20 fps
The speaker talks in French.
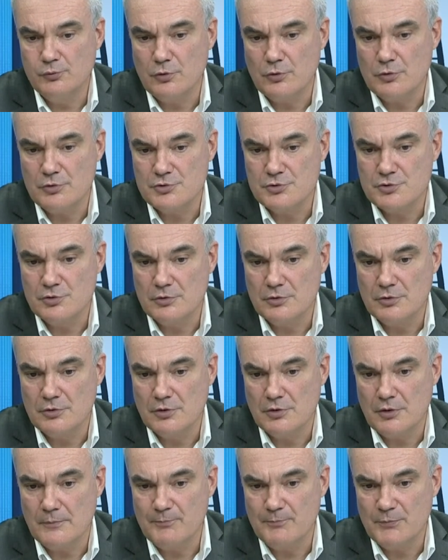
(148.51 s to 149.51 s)
pour
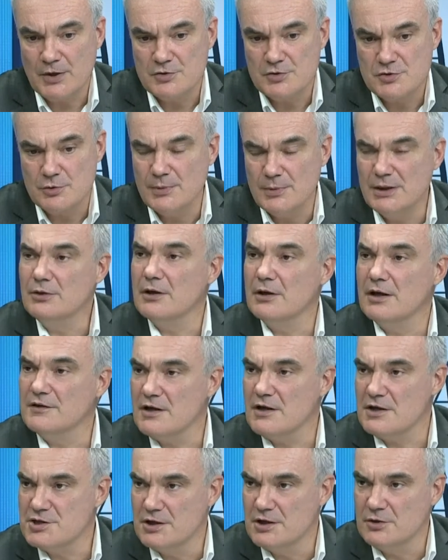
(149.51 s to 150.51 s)
se, se mettre dans la
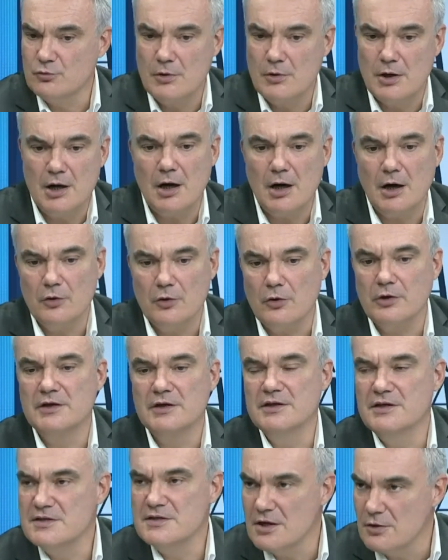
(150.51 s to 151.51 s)
trajectoire, alors
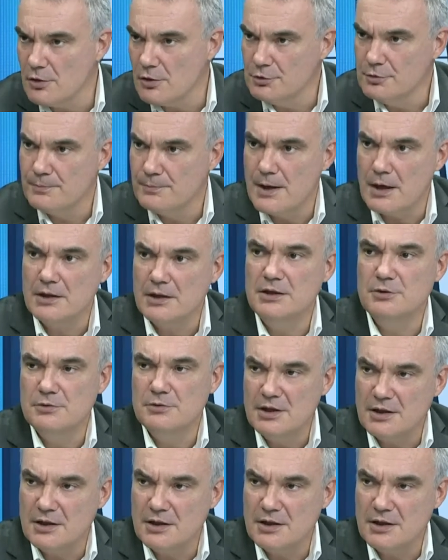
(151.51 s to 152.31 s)
qui les accords de Paris,